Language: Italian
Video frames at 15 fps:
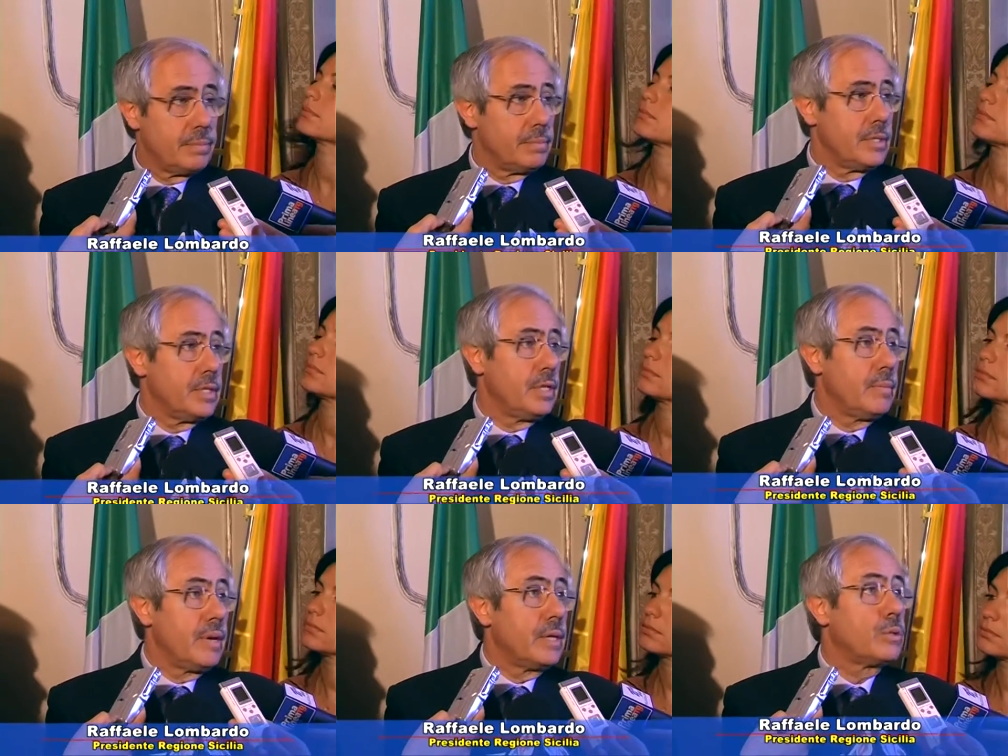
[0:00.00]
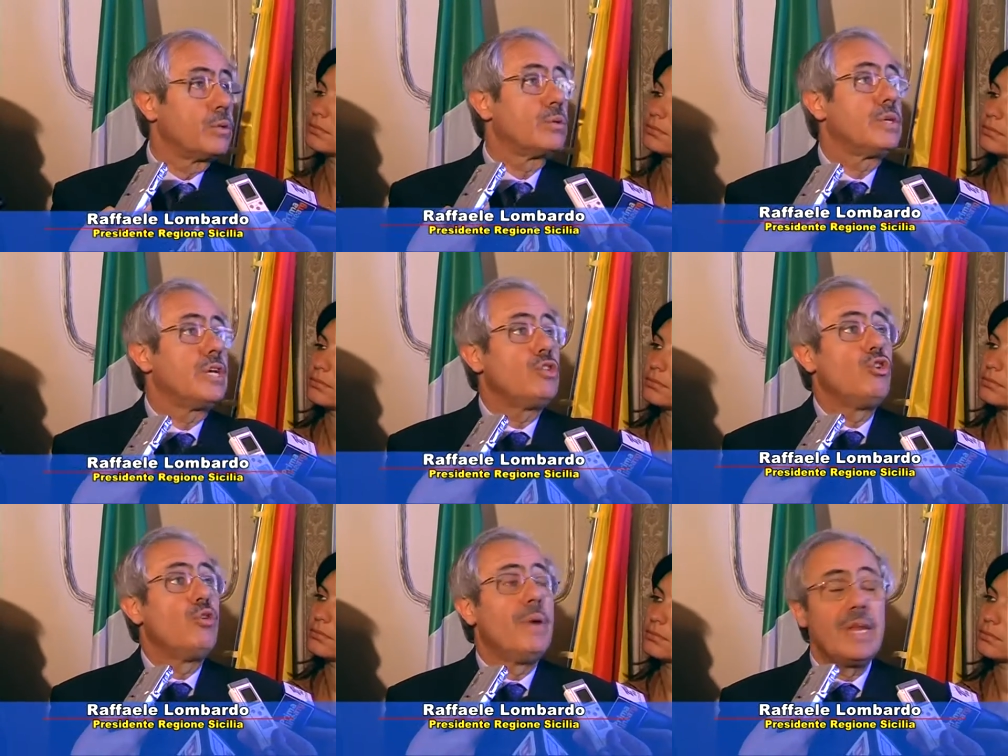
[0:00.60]
mi dimetto. Se
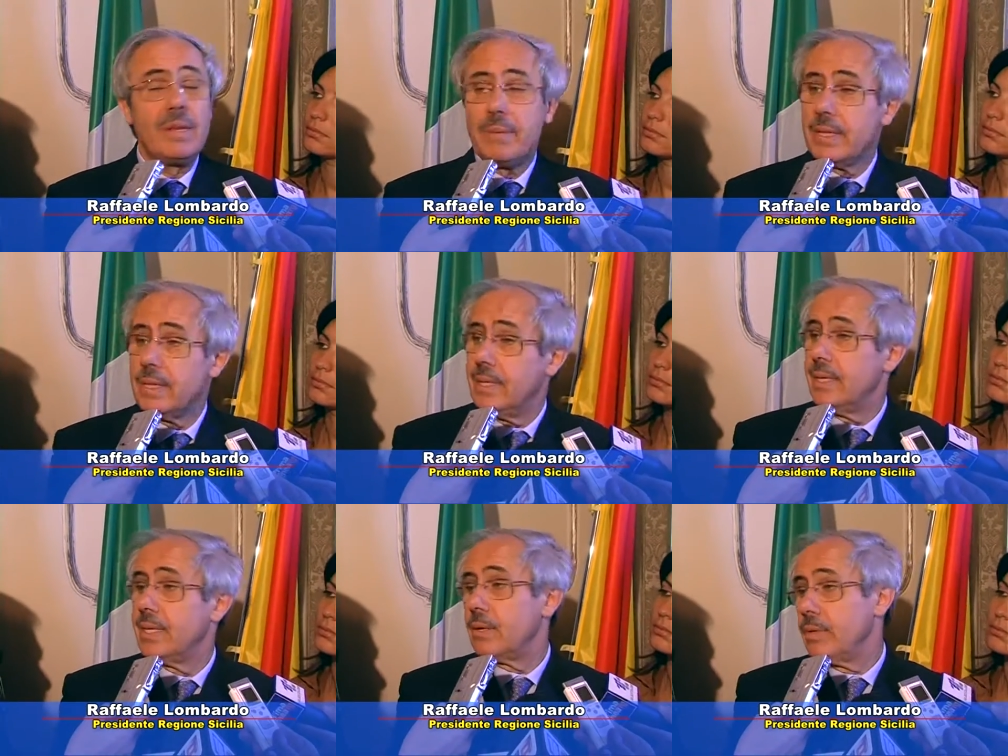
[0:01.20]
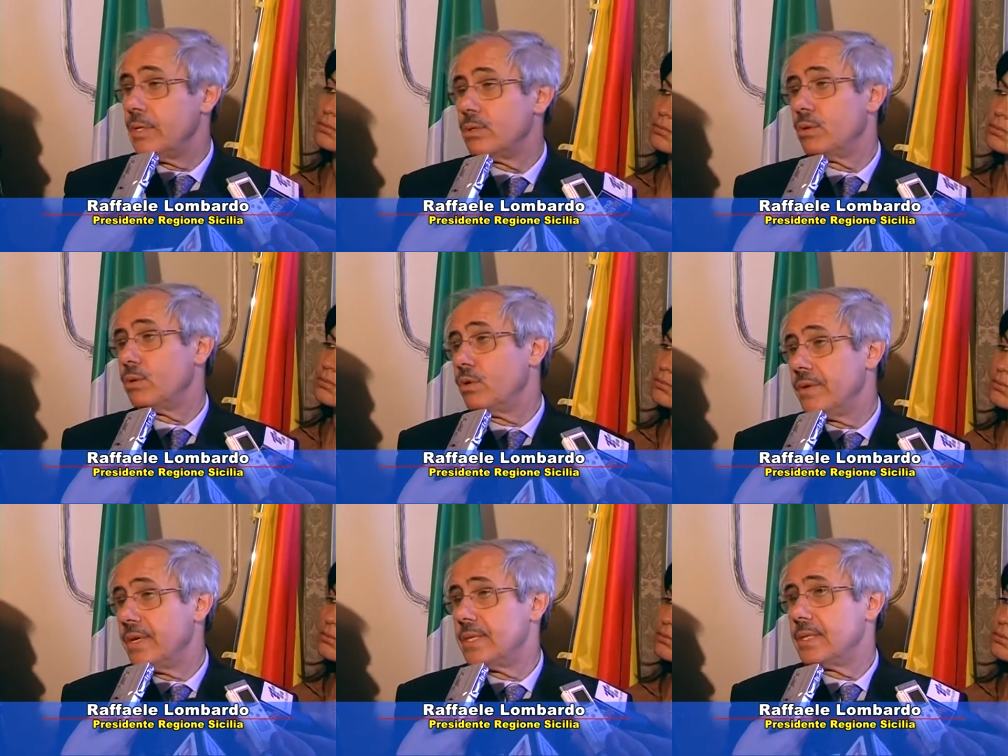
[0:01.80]
domani mattina questo
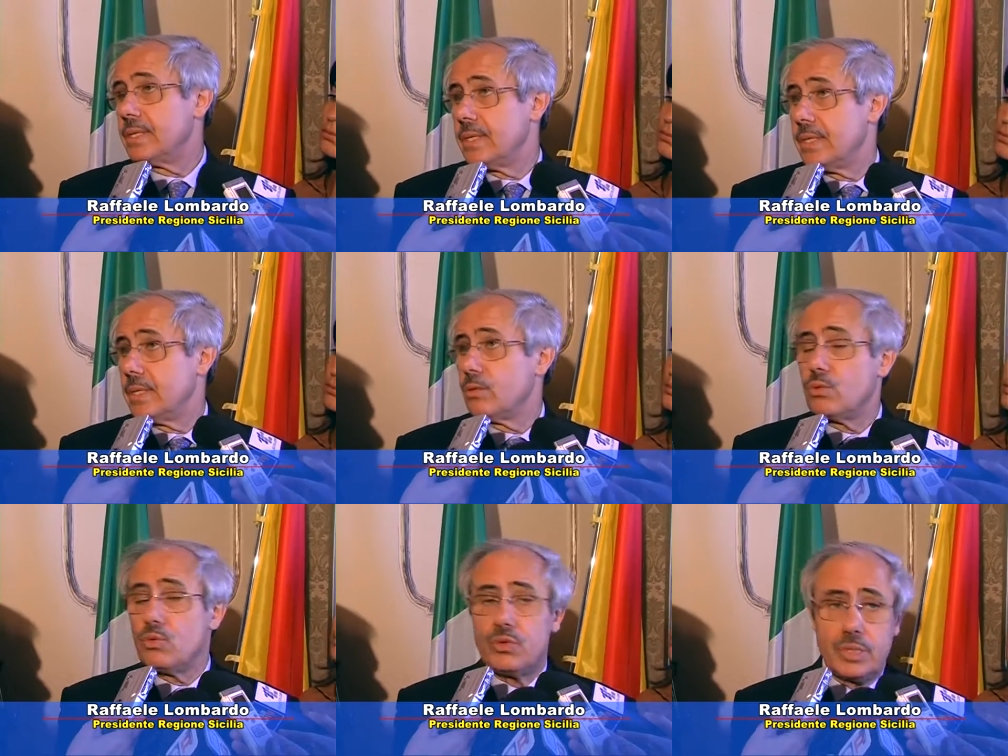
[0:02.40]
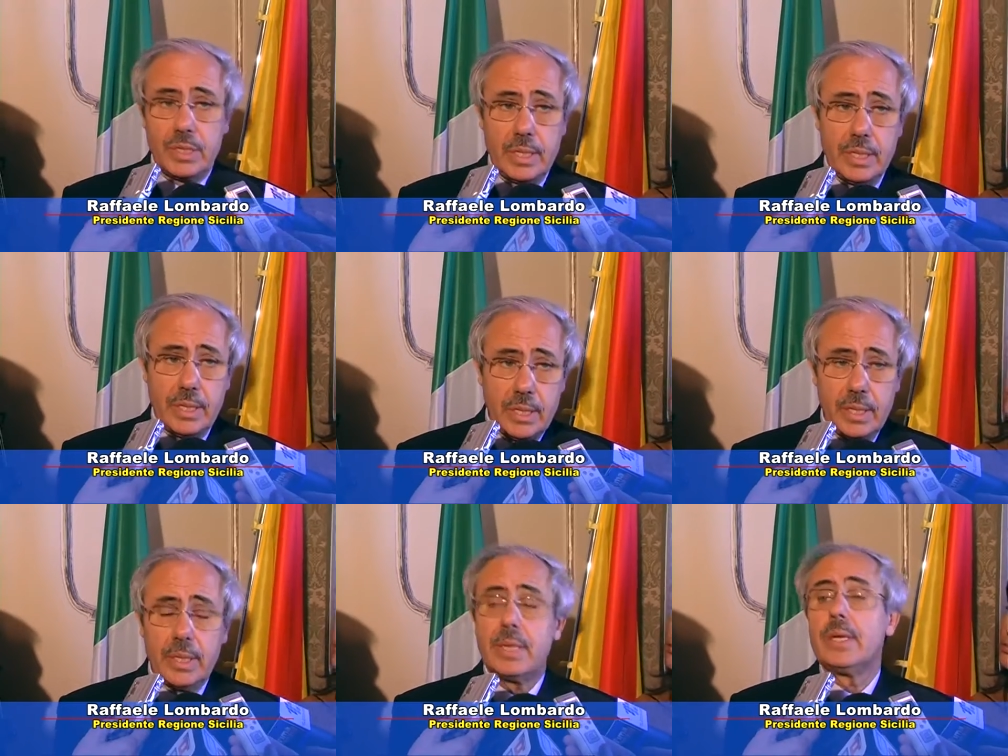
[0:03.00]
dovesse
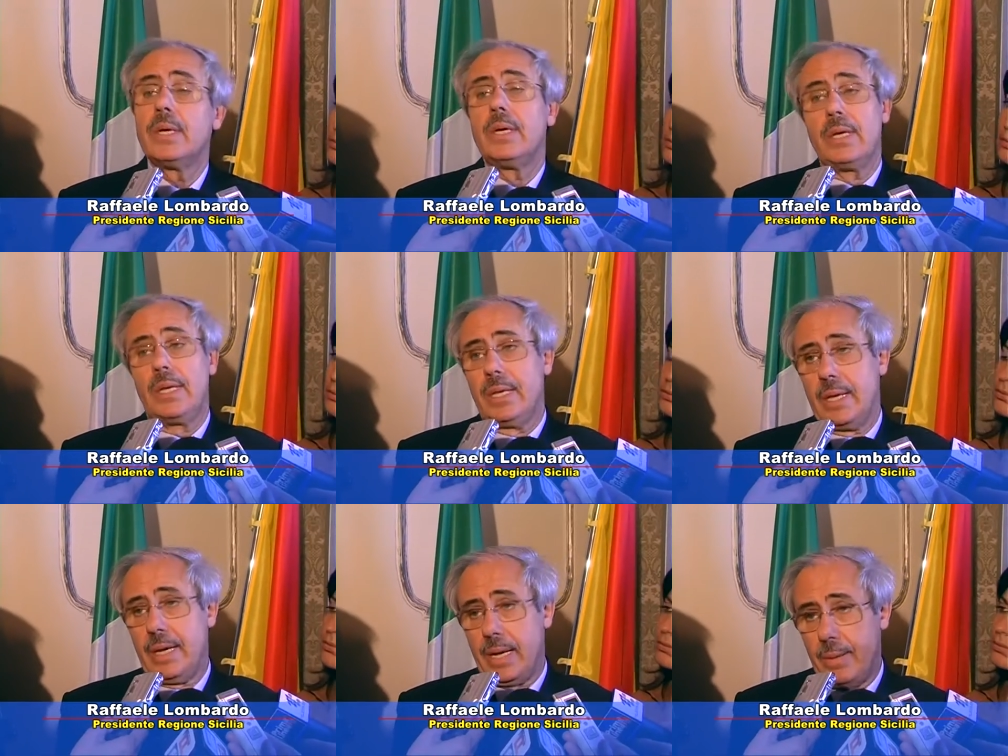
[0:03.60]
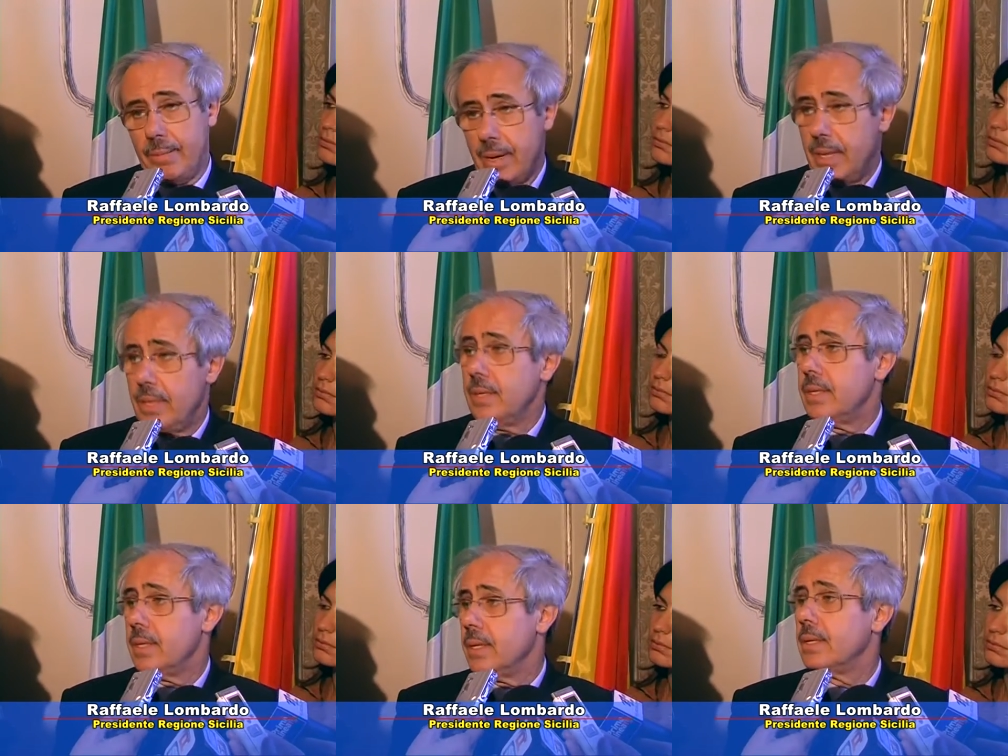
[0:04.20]
succedere,
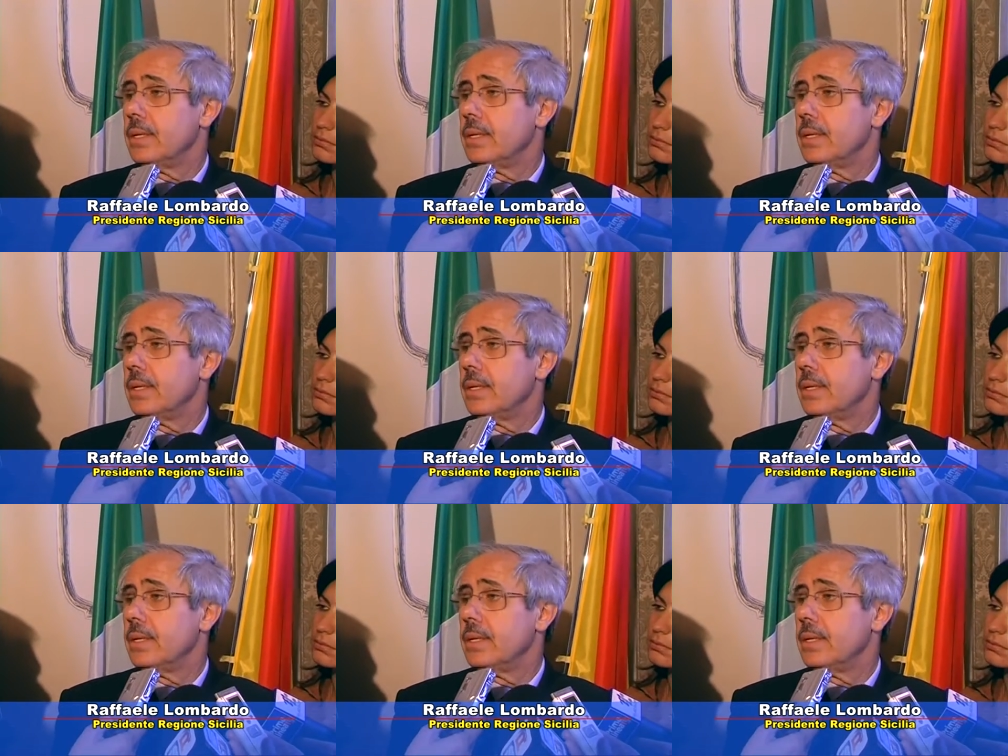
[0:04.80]
chiaramente